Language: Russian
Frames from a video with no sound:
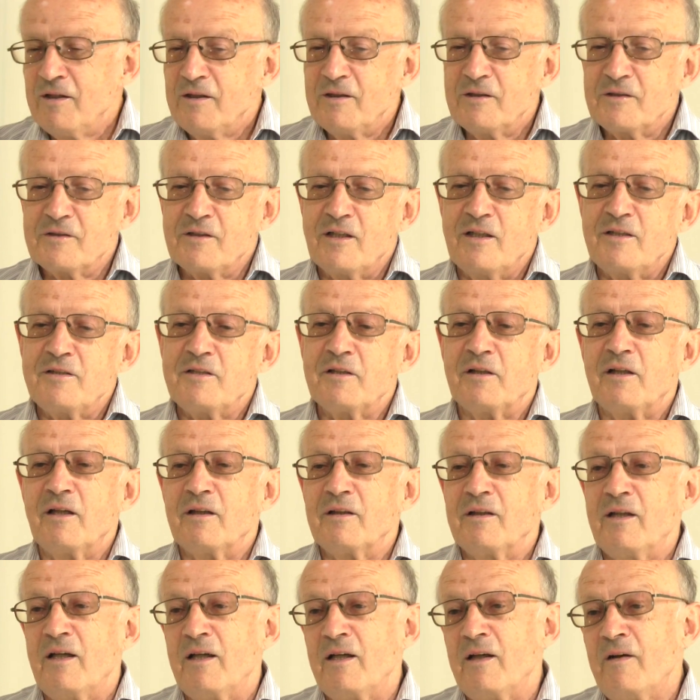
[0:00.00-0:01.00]
И знаете,
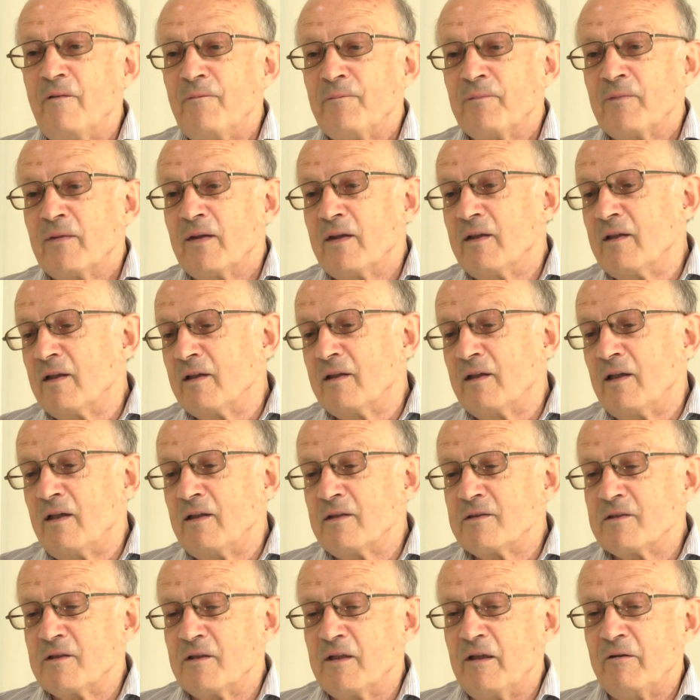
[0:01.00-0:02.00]
когда иногда
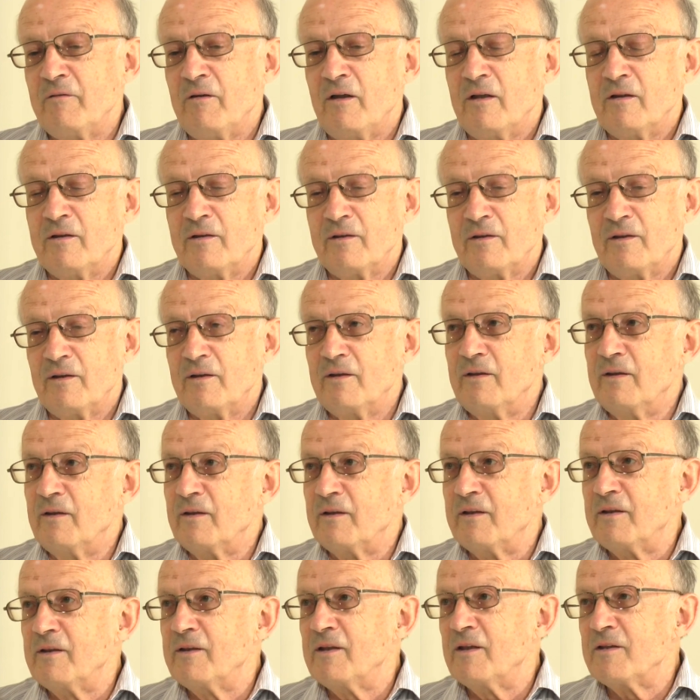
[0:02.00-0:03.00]
я задавал
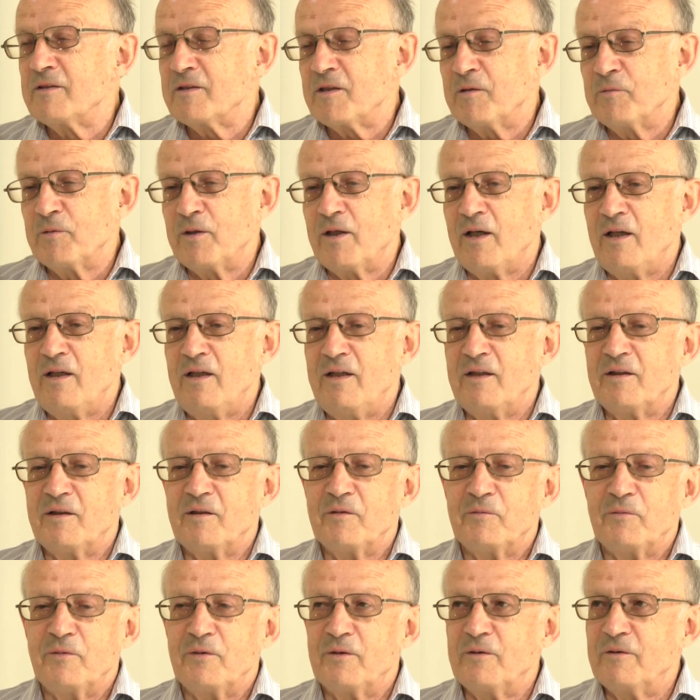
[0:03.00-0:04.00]
китайским
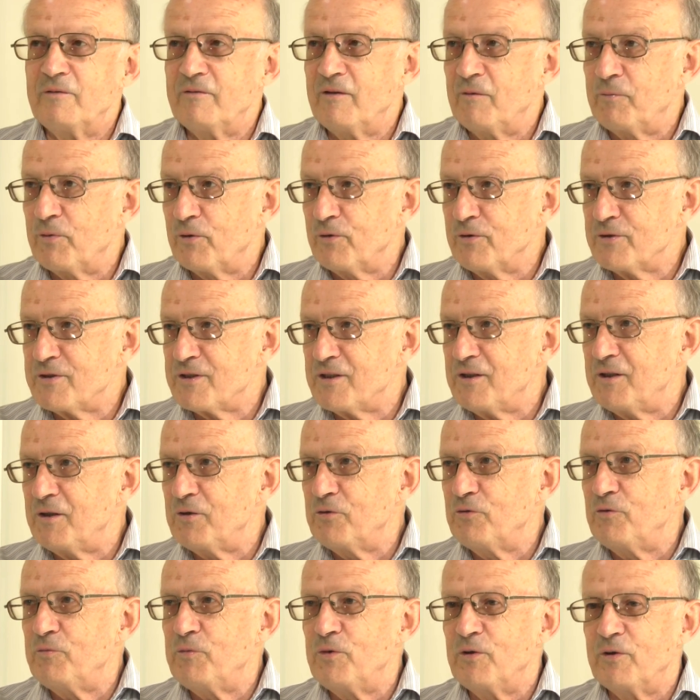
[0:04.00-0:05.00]
коллегам вопросы
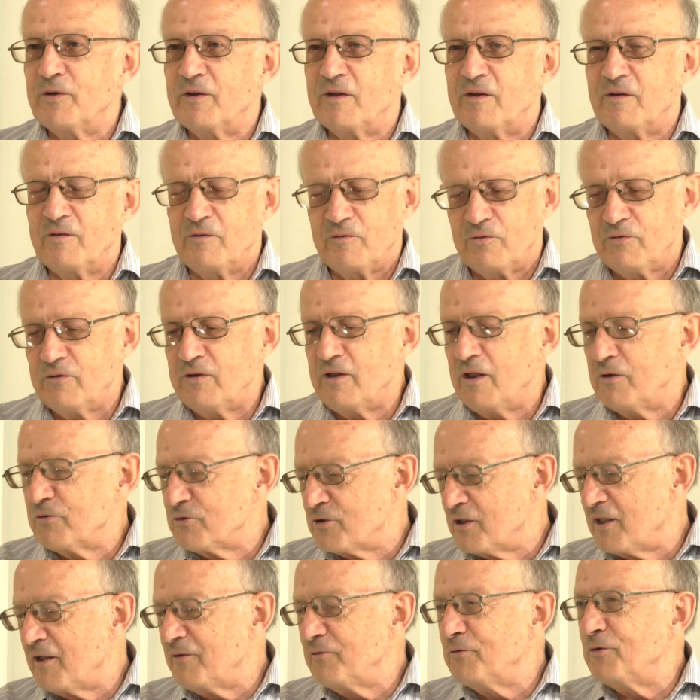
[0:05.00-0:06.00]
недоуменные, ну, я
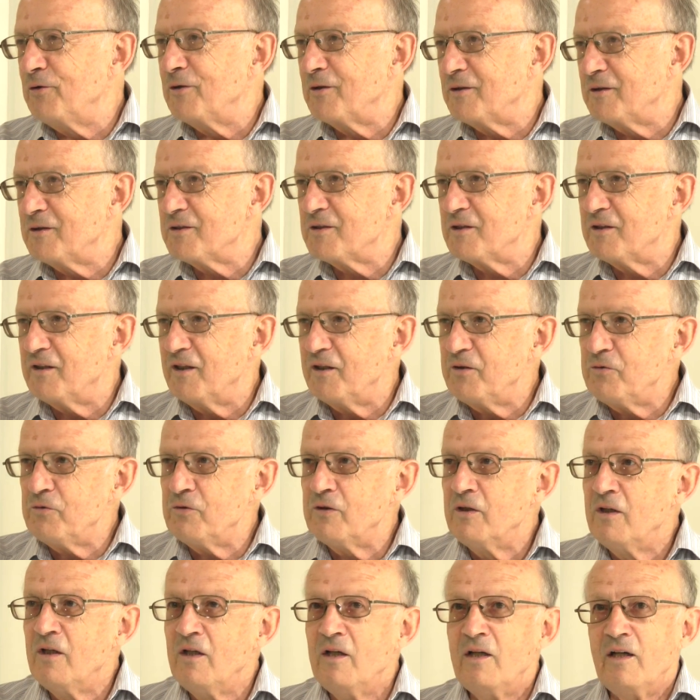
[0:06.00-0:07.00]
уже давно их не
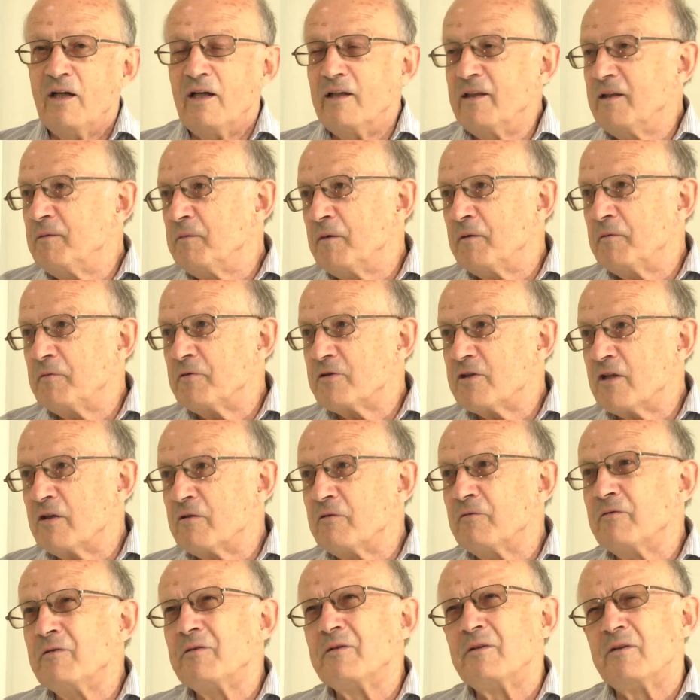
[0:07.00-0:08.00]
задаю, они мне
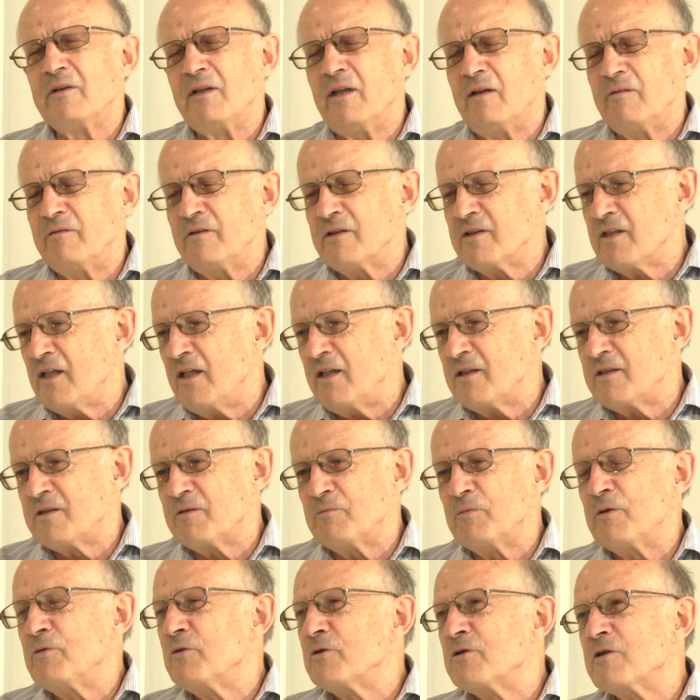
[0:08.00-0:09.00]
отвечали, да, вы знаете,
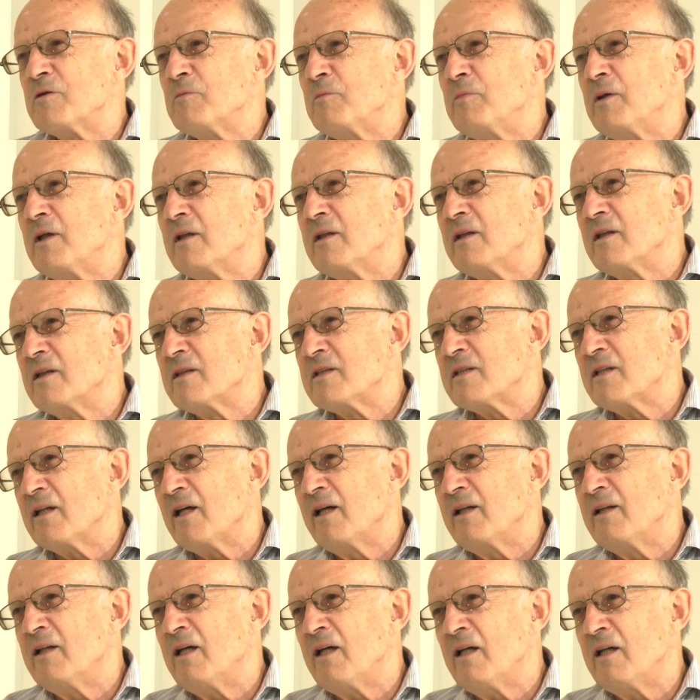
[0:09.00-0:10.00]
мы очень бедная
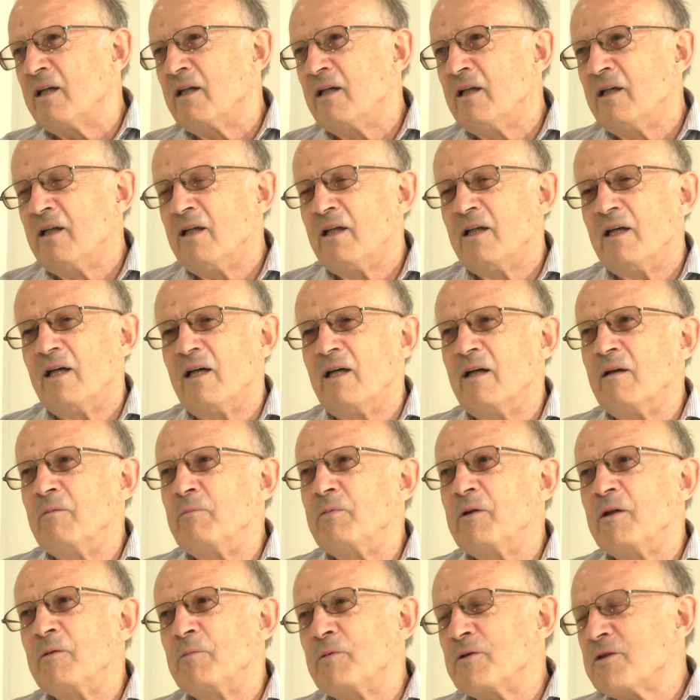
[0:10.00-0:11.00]
страна, Э,
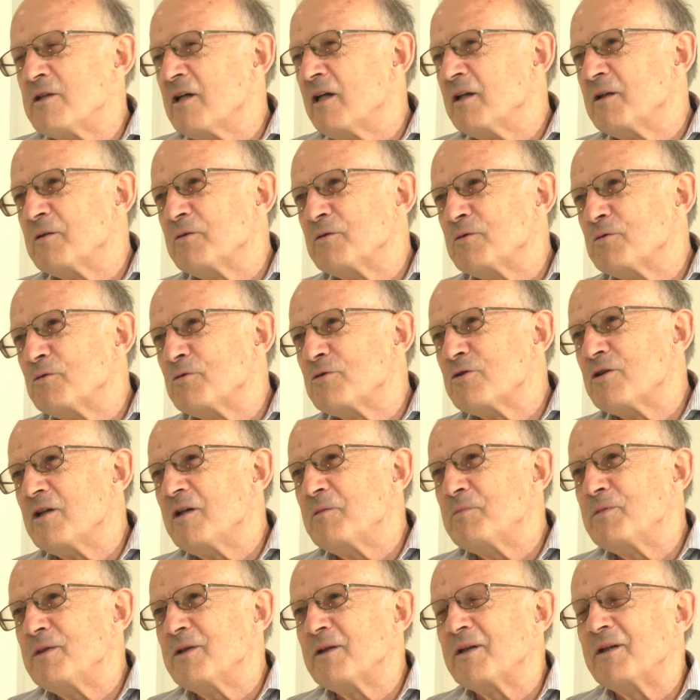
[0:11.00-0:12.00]
перепечатывать
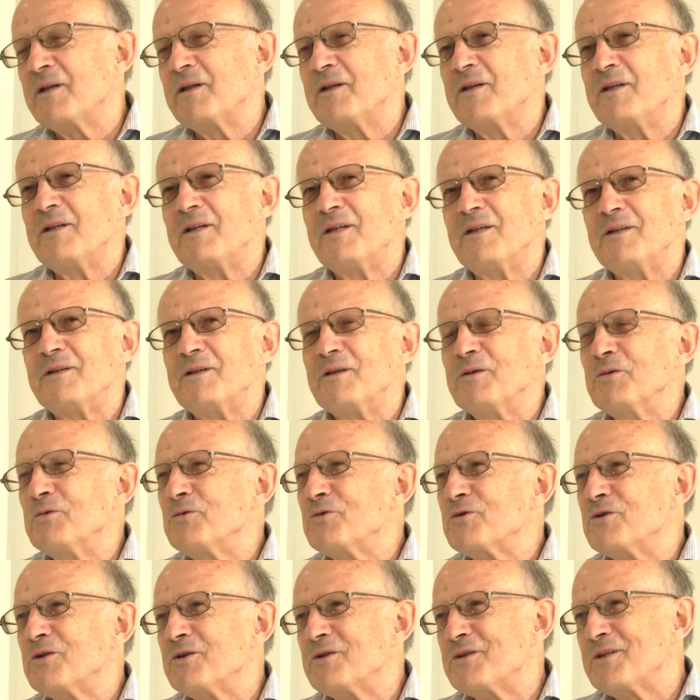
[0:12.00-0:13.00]
учебники, это
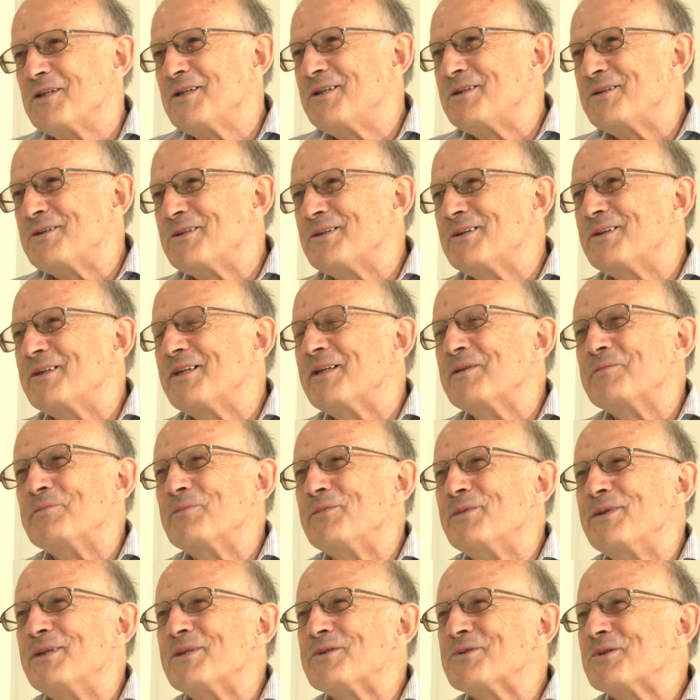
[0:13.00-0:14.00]
нужно, знаете,
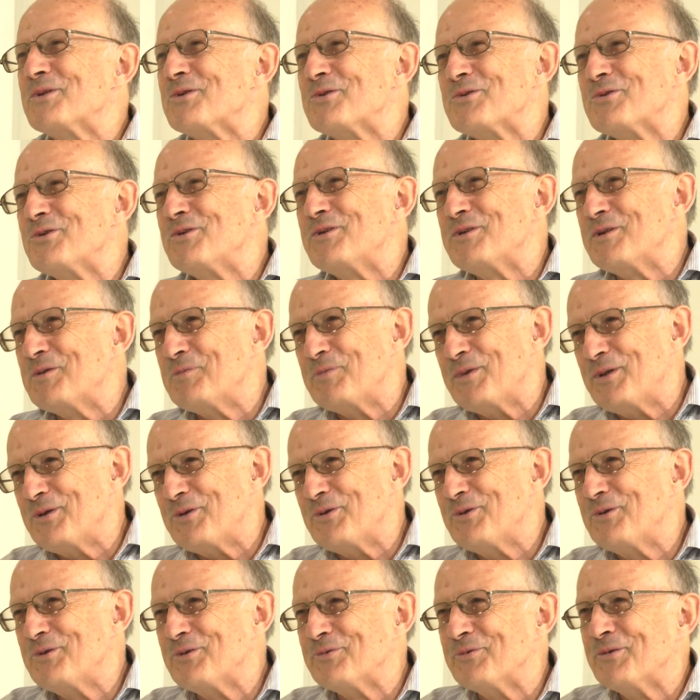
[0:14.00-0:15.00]
там несколько сотен миллионов.